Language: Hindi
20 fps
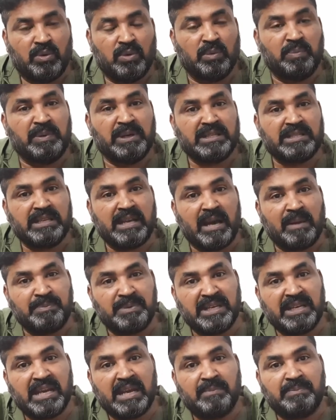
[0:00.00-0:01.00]
ऊपर से
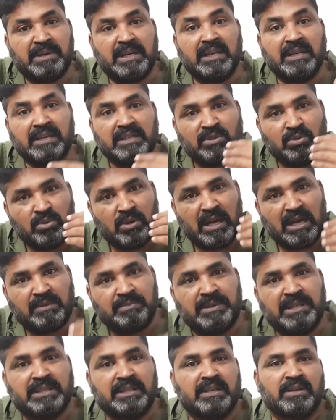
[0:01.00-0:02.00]
आपकी कैपिटल के दो
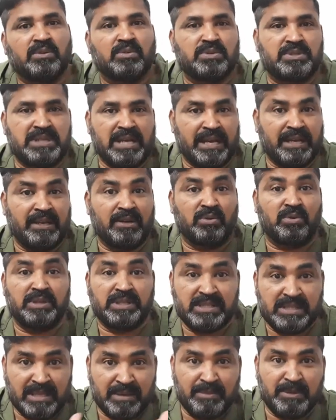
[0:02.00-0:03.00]
लाख भी अंदर घुस जाएंगे और
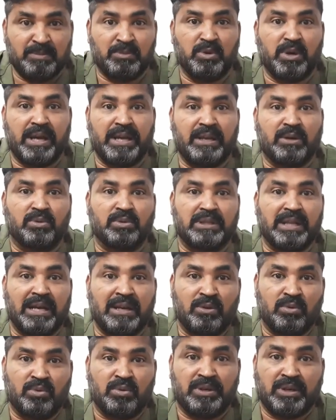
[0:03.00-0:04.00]
इससे भी बुरा ये होता
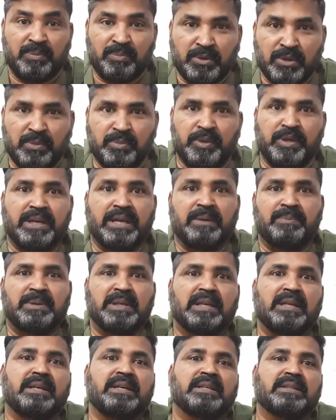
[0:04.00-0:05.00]
है लोगों की पूरी पूरी
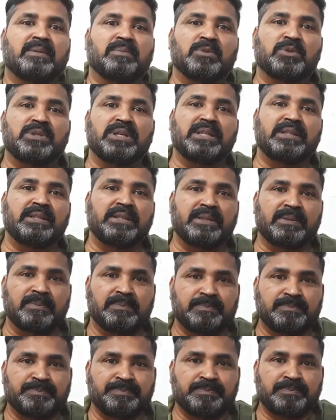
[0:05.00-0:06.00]
कैपिटल ही खत्म हो जाती है
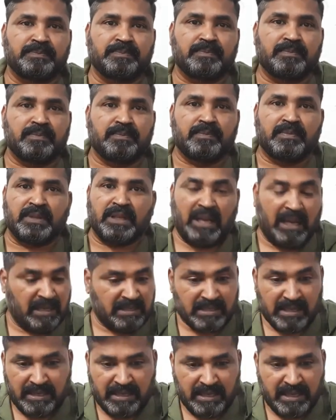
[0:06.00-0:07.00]

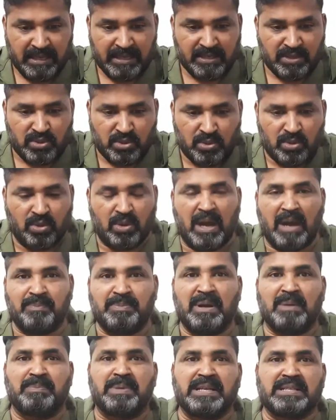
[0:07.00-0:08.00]
ऐसा नहीं है कि जो लोग
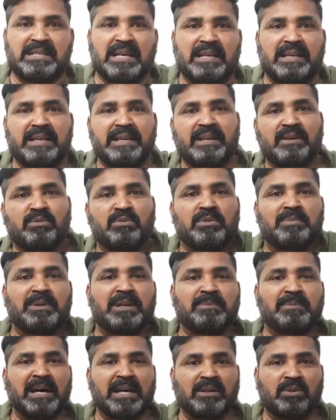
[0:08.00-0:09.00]
आपका पैसा ले रहे हैं वो
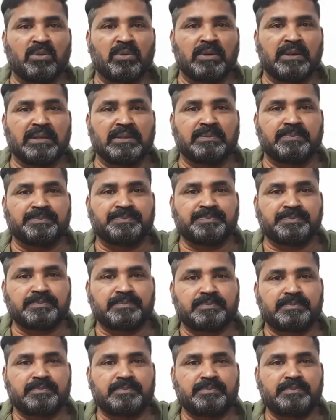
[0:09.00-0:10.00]
बेईमान लोग हैं
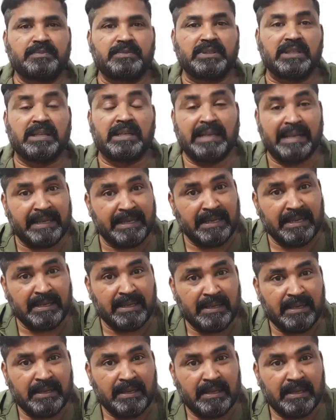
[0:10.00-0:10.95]
लेकिन